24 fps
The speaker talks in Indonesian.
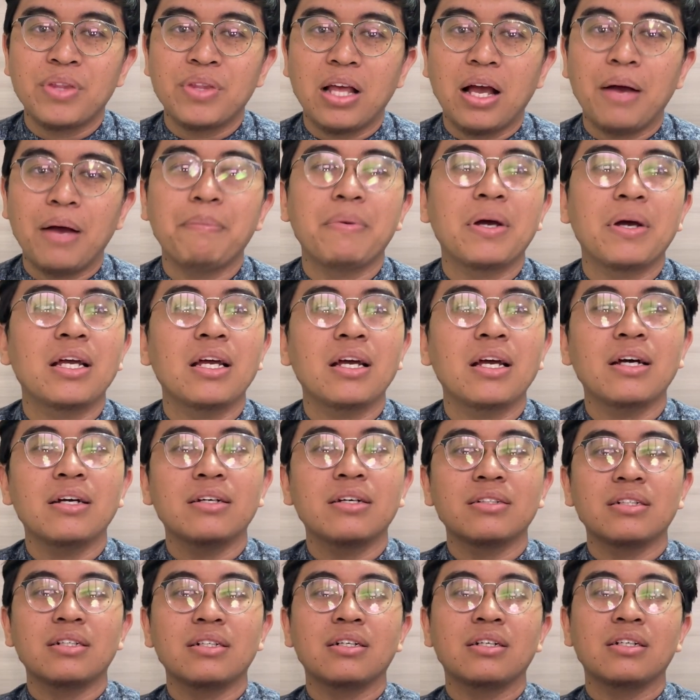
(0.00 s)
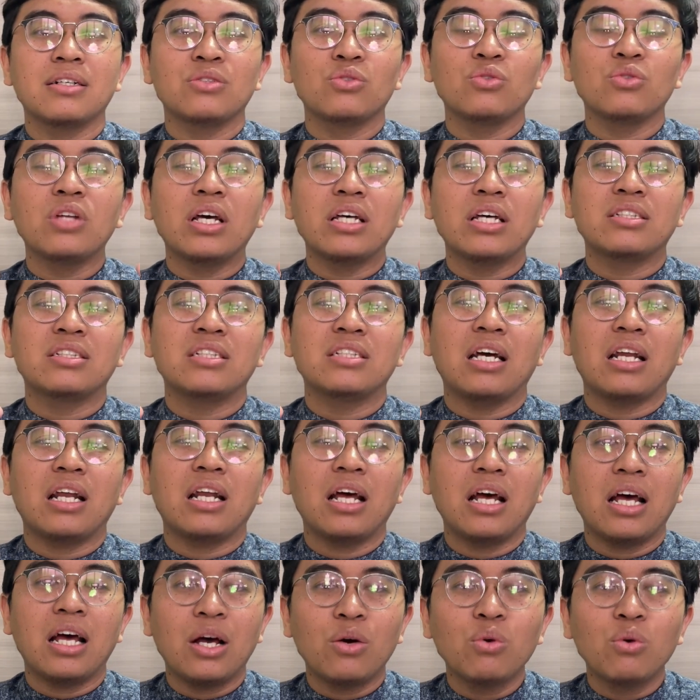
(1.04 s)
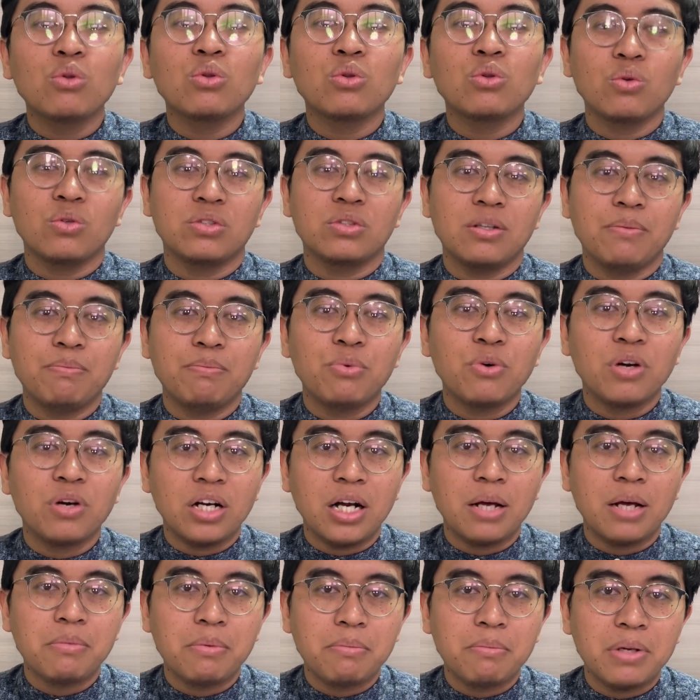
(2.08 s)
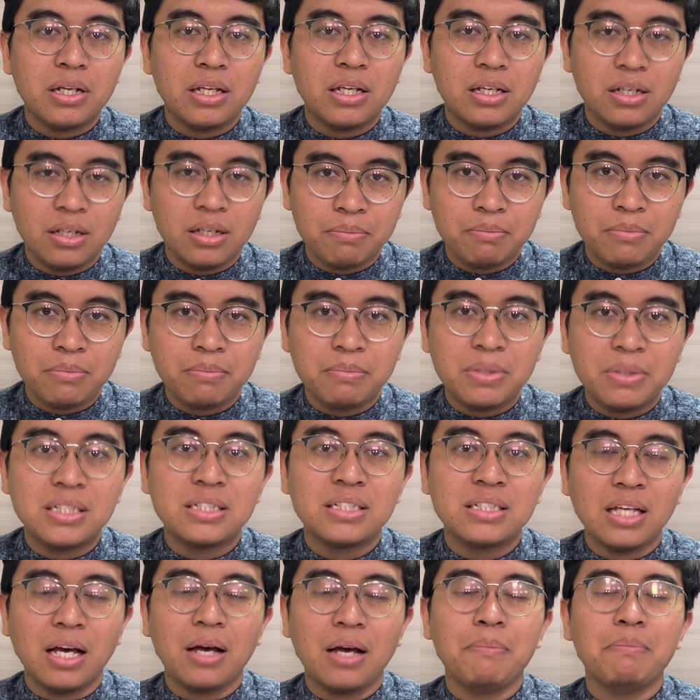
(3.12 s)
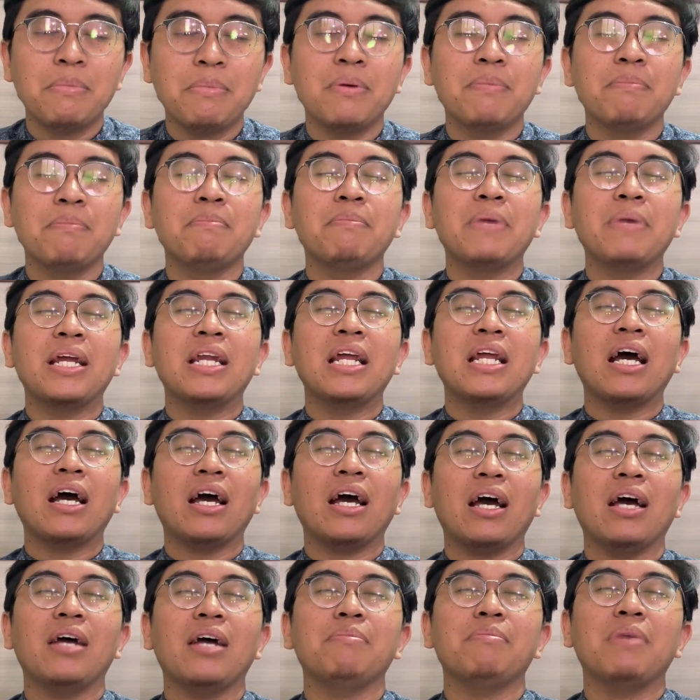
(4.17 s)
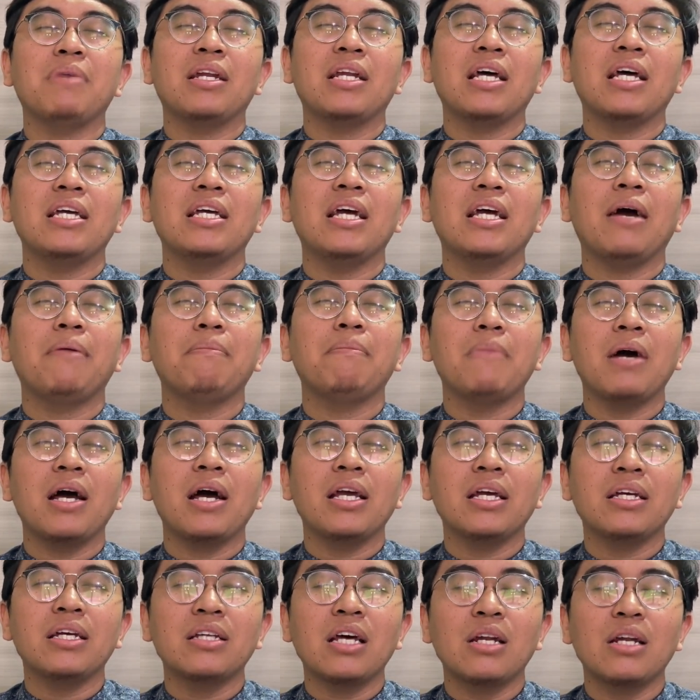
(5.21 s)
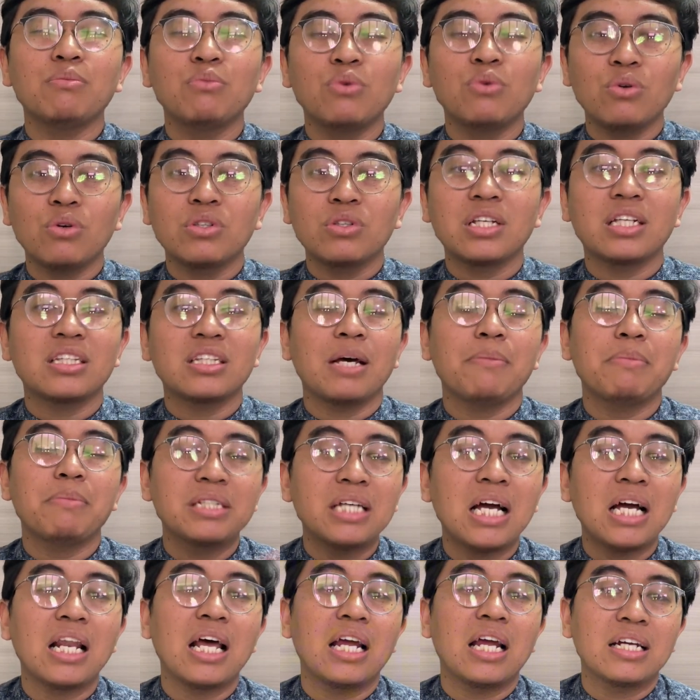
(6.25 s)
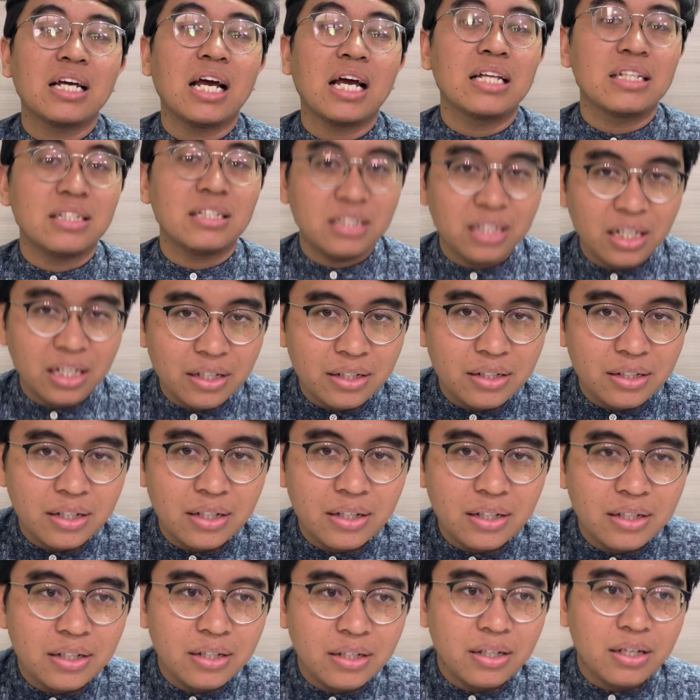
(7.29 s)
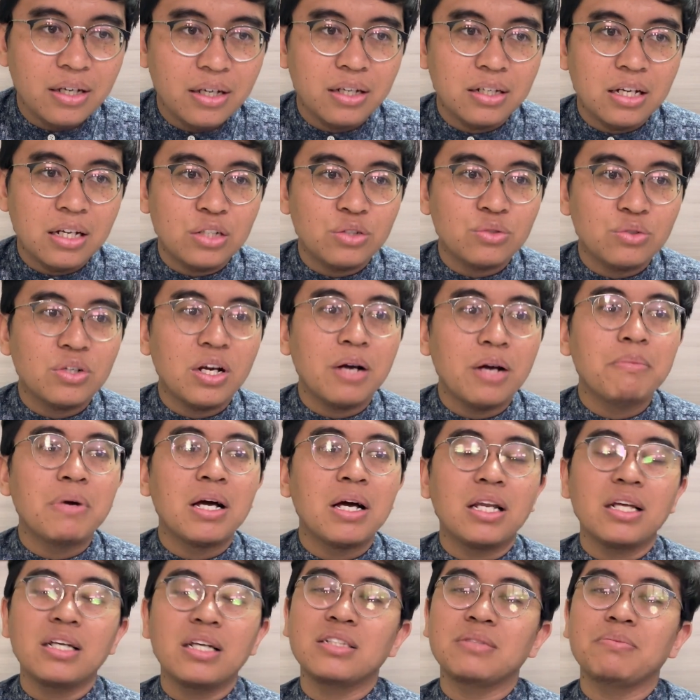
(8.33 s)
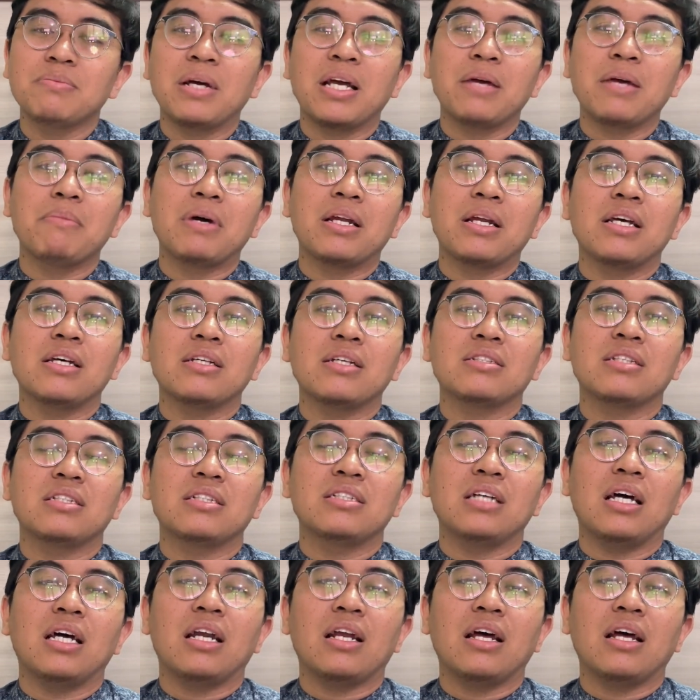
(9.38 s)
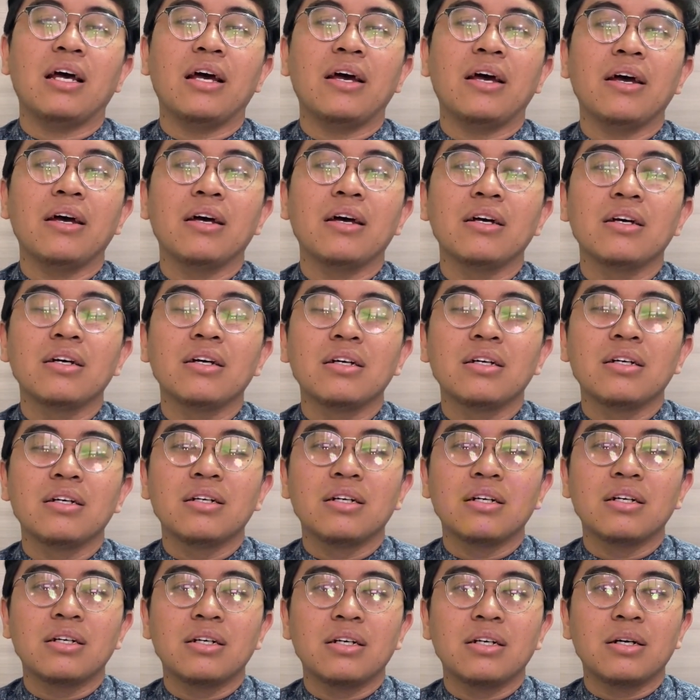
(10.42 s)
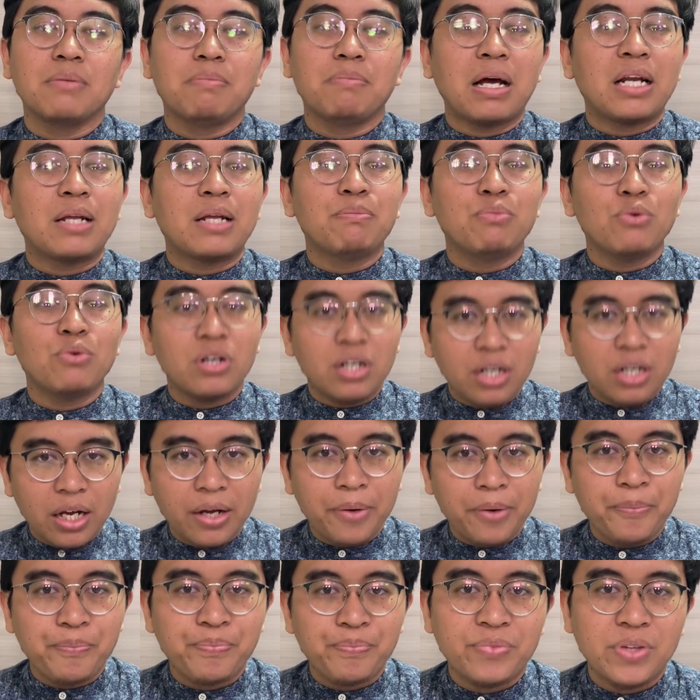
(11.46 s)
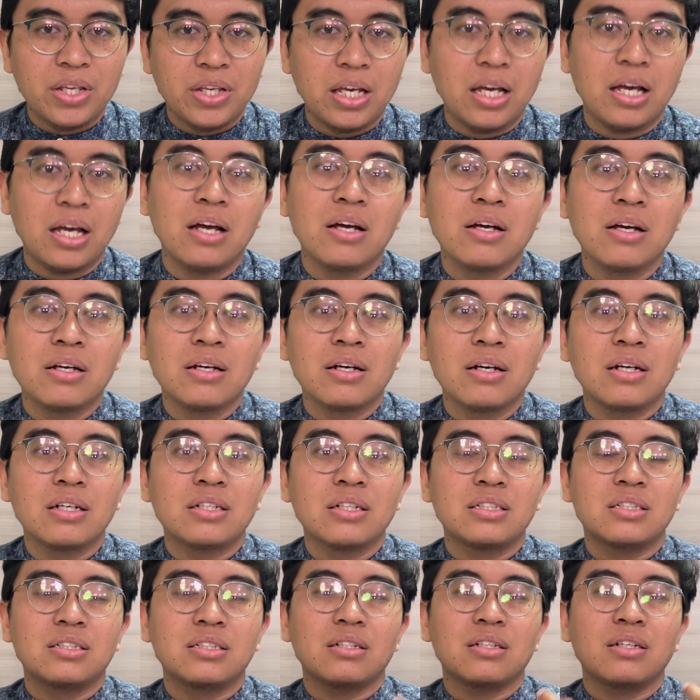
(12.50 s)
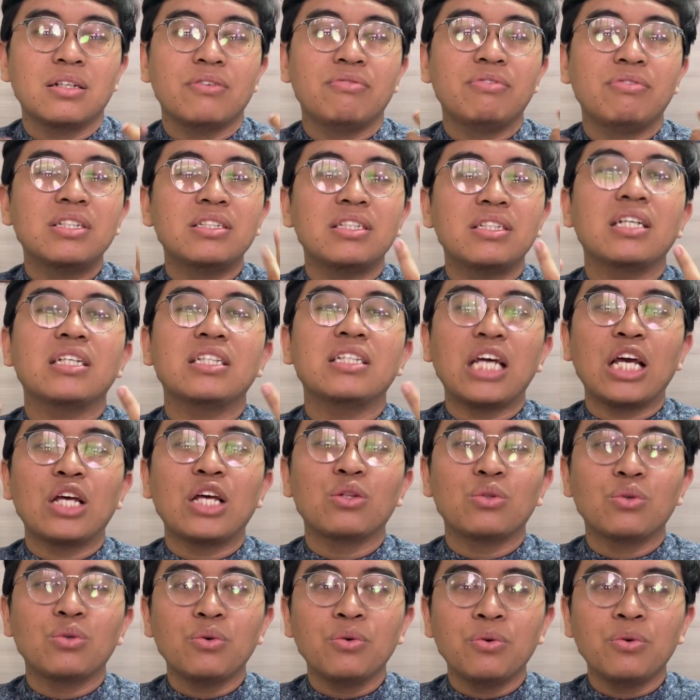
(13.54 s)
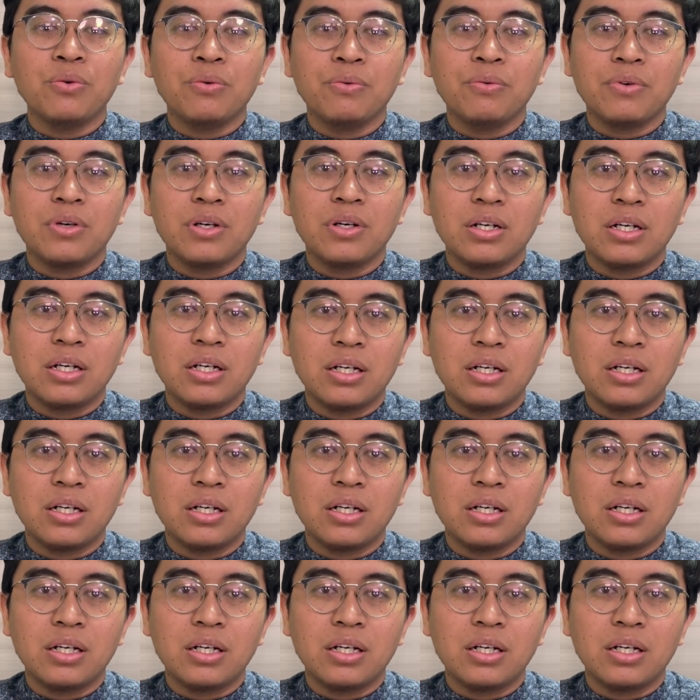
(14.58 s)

apa ya e, sudah secara utuh sempurna memiliki bisa membedakan mana yang baik dan buruk serta menjalankannya dan juga balik sebagaimana secara e, paripurna ya e, e, fisiknya itu e,